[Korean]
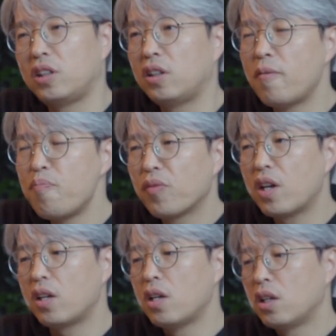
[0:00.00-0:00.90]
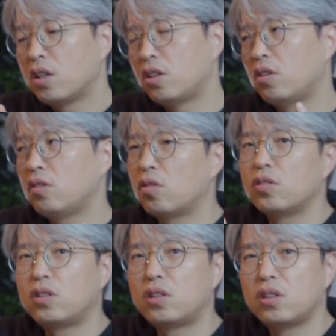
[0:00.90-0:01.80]
그러 그러니까 그런
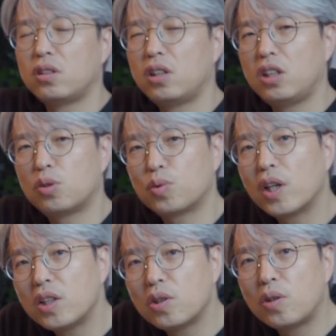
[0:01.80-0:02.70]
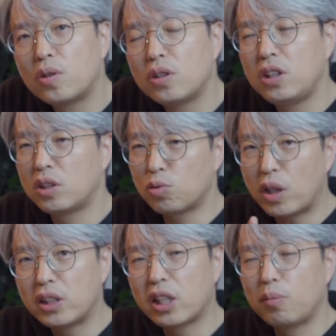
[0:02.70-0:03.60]
것들이 익숙해져
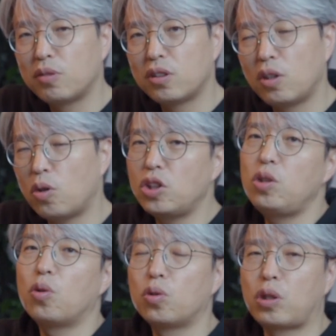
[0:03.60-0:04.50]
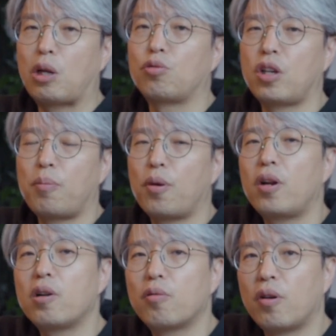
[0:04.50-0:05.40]
익숙한 사람들이 훨씬 더 다루기에
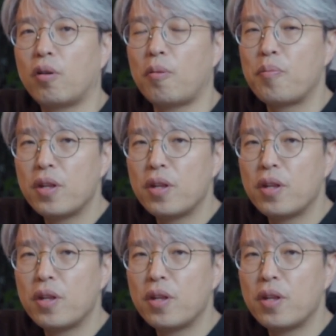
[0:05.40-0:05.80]
편할 거예요.